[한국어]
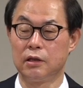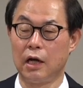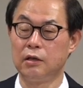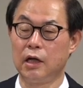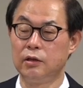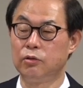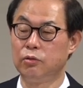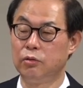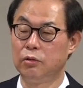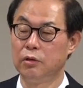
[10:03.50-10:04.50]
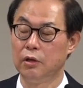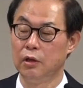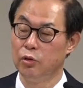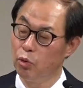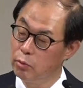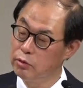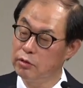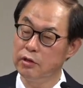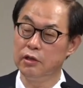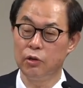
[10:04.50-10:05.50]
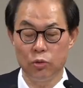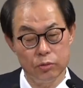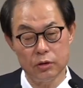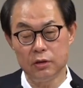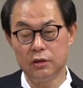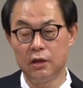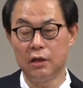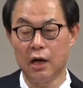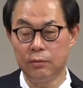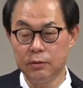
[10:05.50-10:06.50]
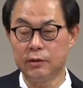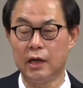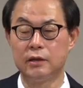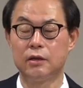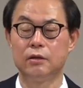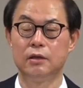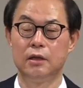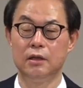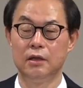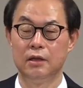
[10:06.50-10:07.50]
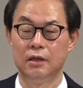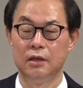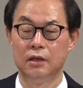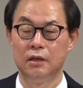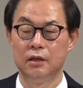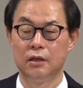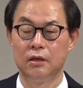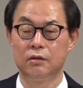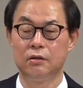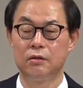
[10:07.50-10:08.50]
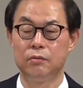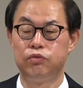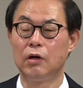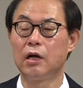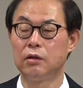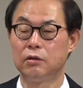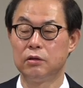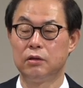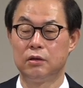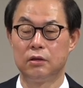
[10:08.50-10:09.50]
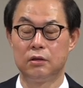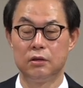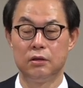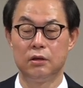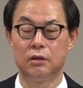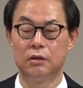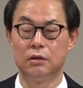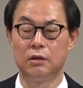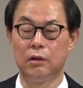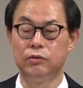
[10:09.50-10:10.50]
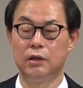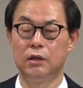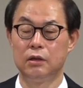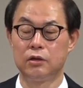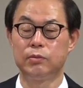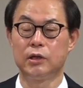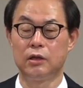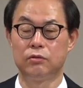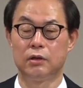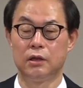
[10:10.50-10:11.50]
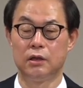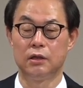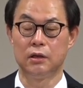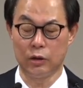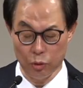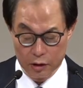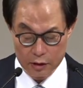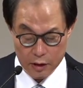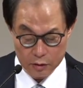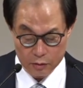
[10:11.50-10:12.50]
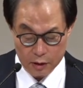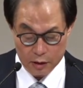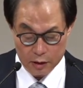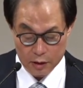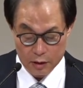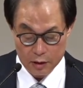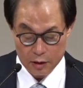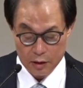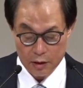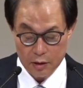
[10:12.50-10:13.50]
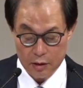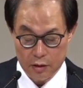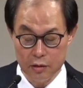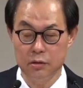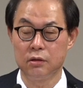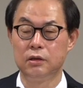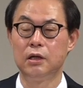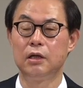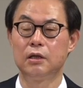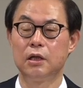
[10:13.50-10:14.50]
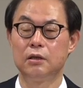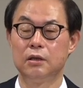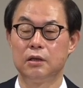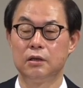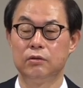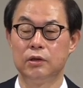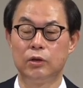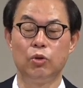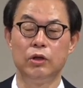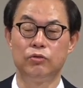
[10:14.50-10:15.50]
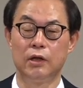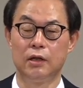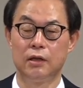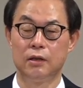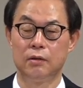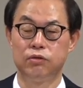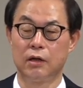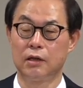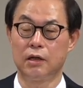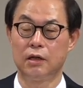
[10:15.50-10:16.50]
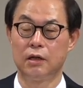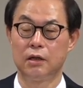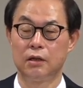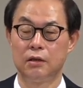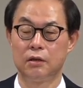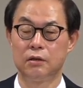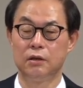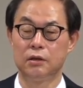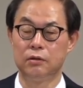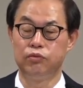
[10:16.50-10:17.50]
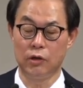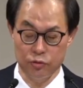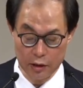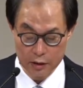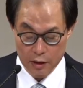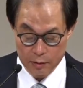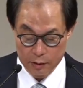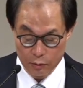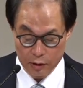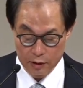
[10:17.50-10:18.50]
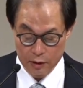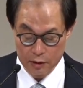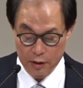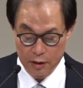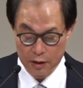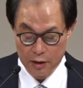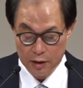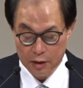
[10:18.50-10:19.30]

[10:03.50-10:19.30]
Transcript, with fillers: 나는 아닐 거고 요놈 측근인데 요놈 측근인데 아무리 봐도 안 될 건데 그래서 불안한 거죠. 이게 내부에 찹자가 있구나. 내통하는 자가 있구나. 그래서 그 얘기를 했다는 거예요. 우리 내통이 있구나. 불안하다. 그랬더니 그 부하 중에 한 사람이 뭐라 그러느냐.